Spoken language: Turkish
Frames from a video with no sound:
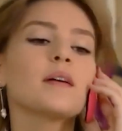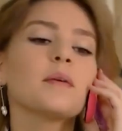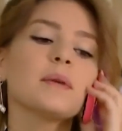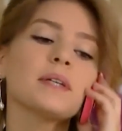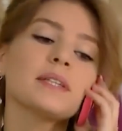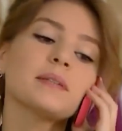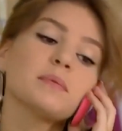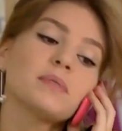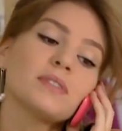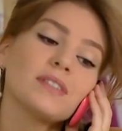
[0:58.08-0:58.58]
Tamam
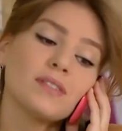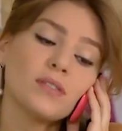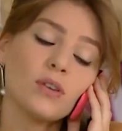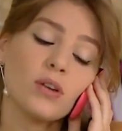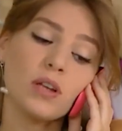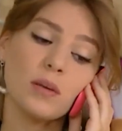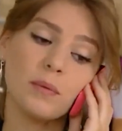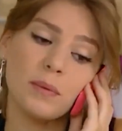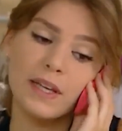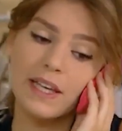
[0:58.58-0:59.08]
hadi bir şey
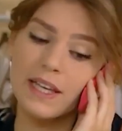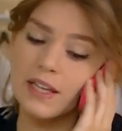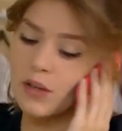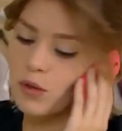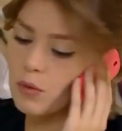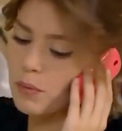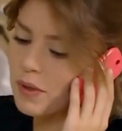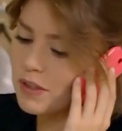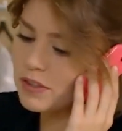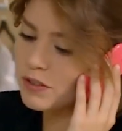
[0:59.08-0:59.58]
söyleme.
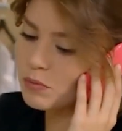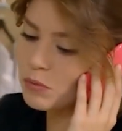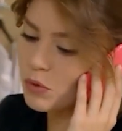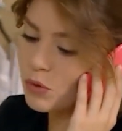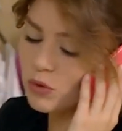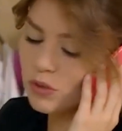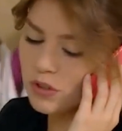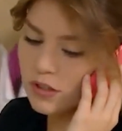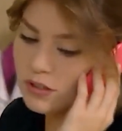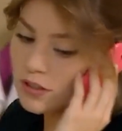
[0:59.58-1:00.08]
Geliyorum ben şimdi
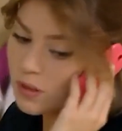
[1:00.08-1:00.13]
okula.